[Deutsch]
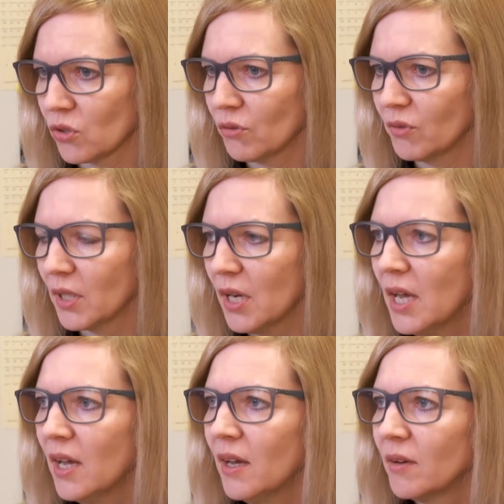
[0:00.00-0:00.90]
Also wir
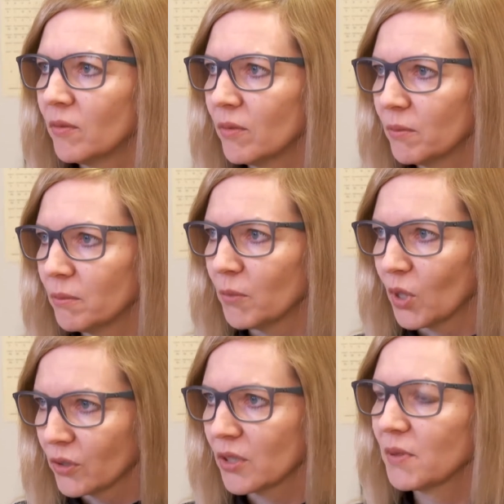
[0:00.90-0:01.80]

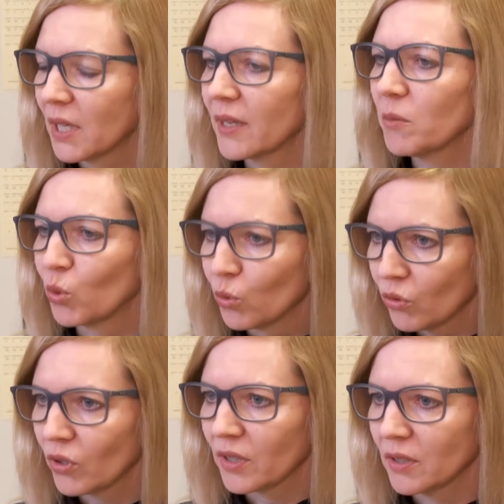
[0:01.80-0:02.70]
machen das wirklich im
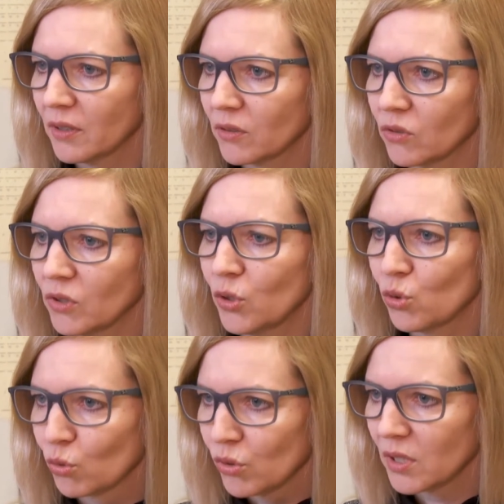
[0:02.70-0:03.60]
Unterricht, also nicht
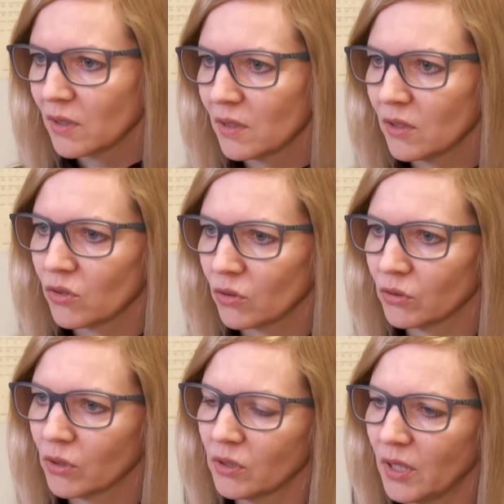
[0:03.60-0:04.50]
zusätzlich,
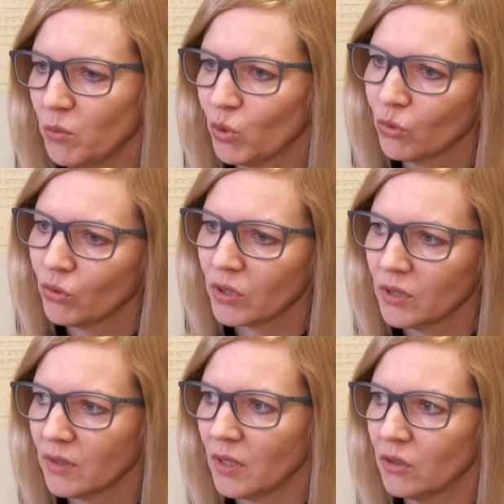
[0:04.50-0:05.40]
sondern im
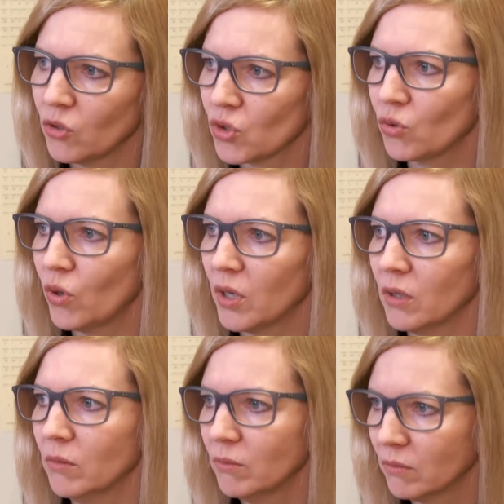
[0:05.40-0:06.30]
Unterricht gehen die
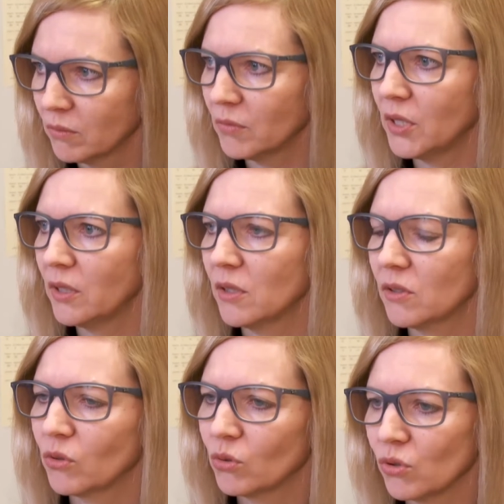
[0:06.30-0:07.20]
Schüler in die
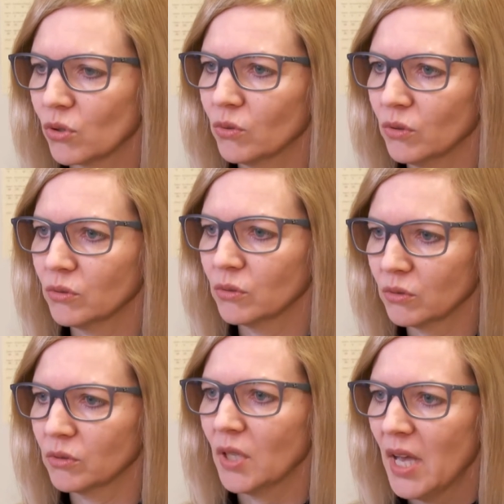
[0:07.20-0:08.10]
Institutionen
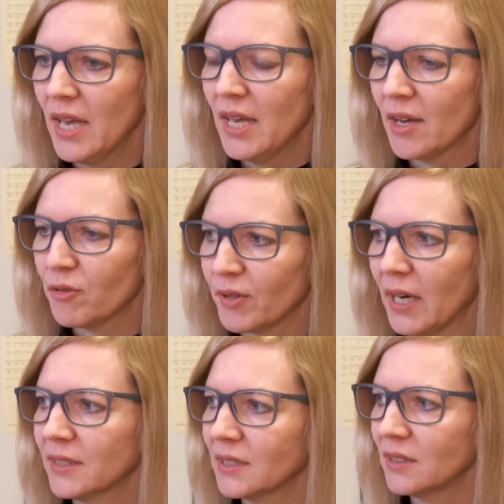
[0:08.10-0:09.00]
und
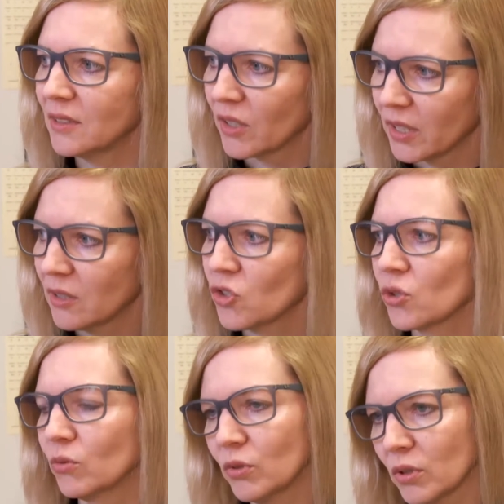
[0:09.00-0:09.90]
erfahren den
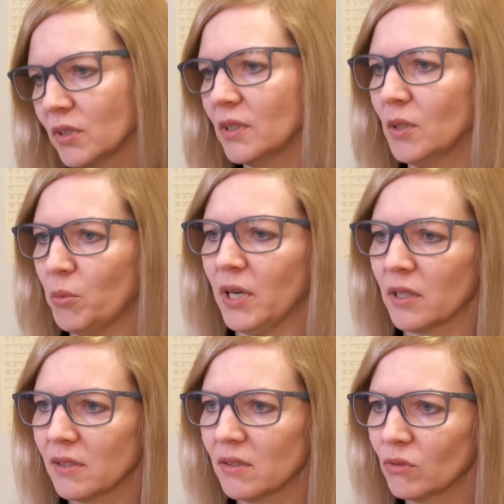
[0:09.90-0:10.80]
theoretischen Unterricht in der
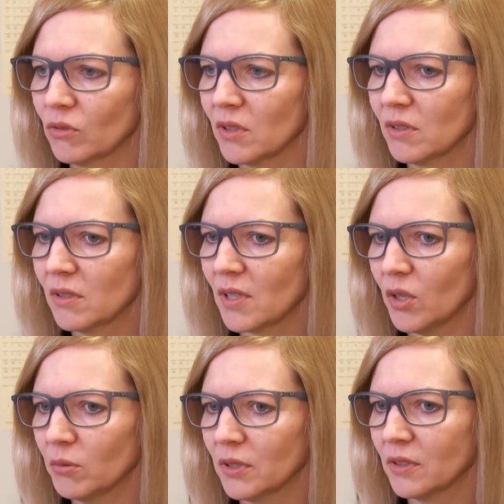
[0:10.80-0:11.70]
Praxis. Und das ist,
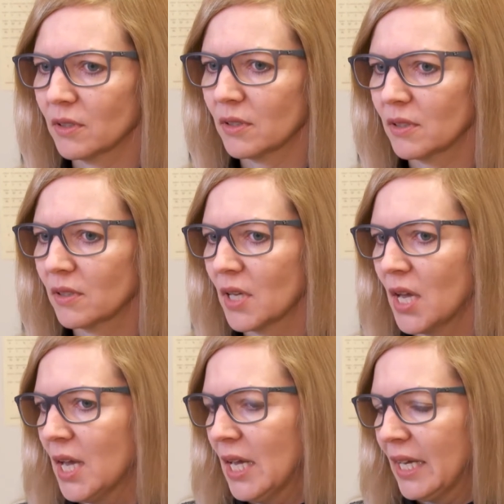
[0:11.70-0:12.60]
glaube ich, das
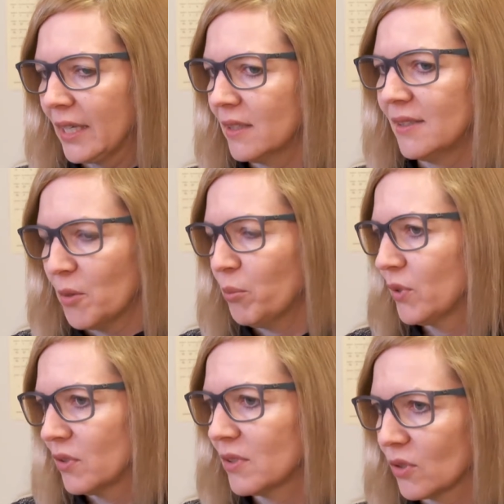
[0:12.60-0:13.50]

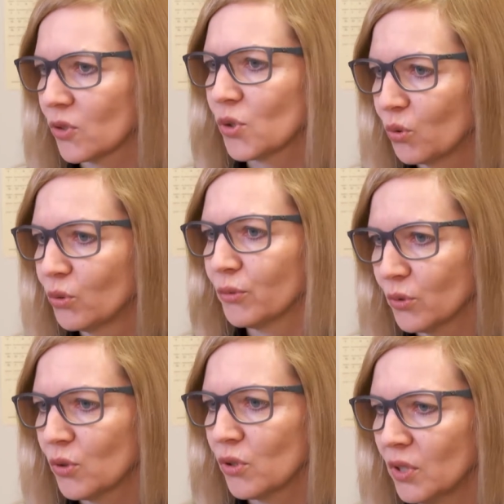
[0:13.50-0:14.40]
Rezept, dass es auch so gut
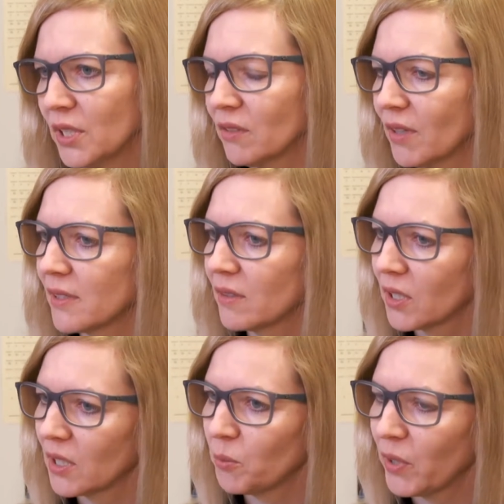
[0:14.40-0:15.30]
funktioniert, weil sie
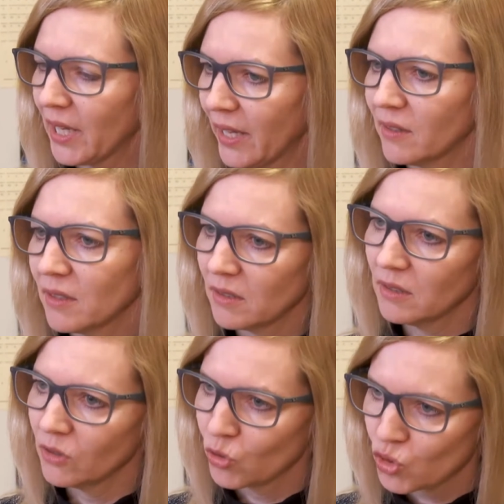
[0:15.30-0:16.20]
wirklich begleitet
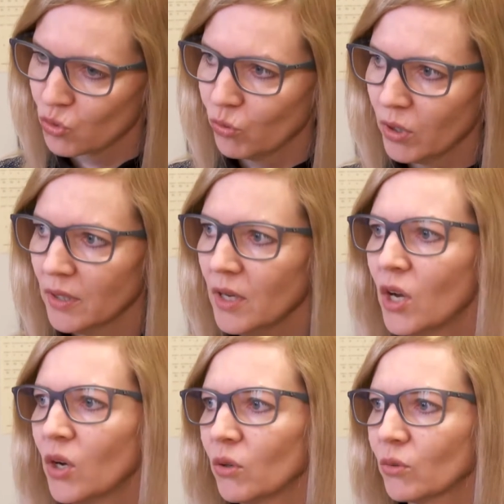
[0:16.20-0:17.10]
sind in der Schule
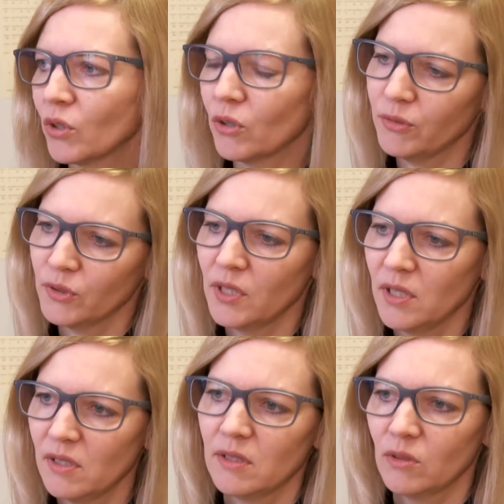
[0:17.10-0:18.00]
und auch von den
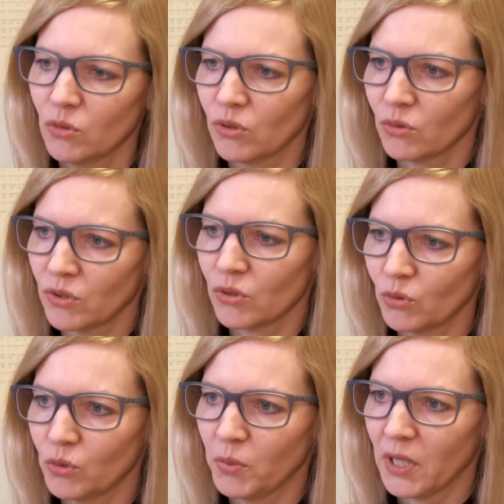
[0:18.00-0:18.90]
Institutionen so
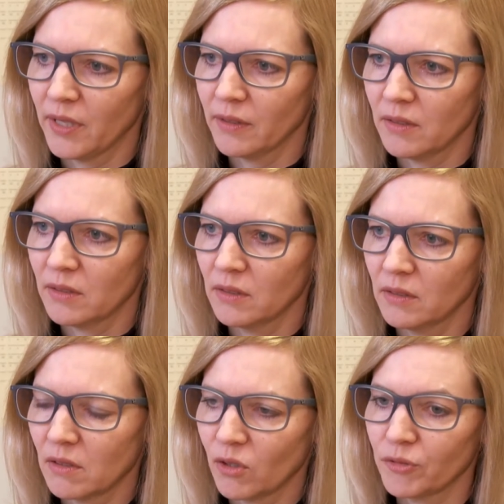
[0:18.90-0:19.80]
gut begleitet
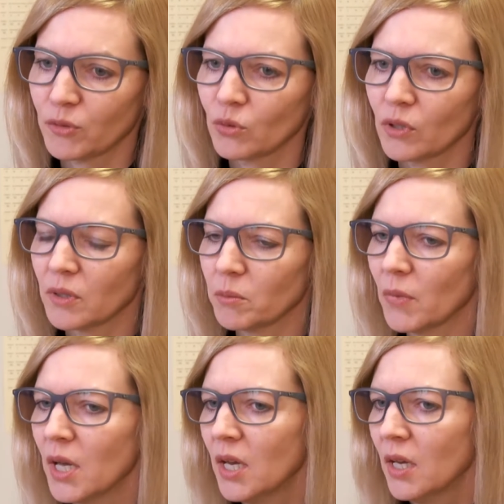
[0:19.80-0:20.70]
sind. Das läuft unter dem
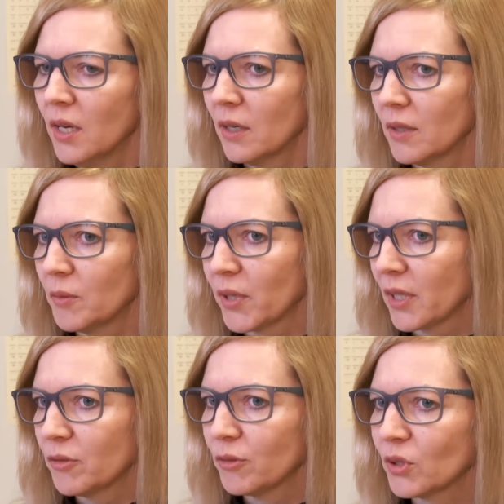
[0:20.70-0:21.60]
äh,
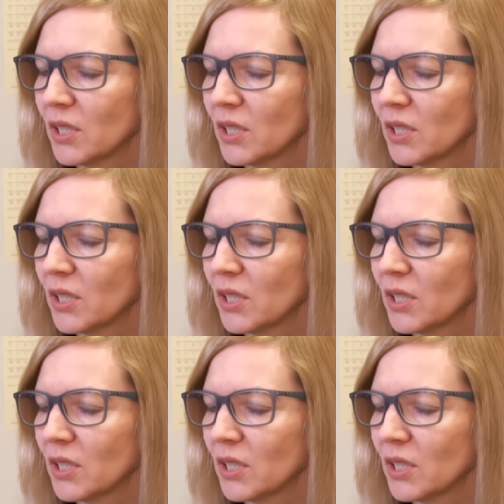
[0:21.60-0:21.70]
Begriff auch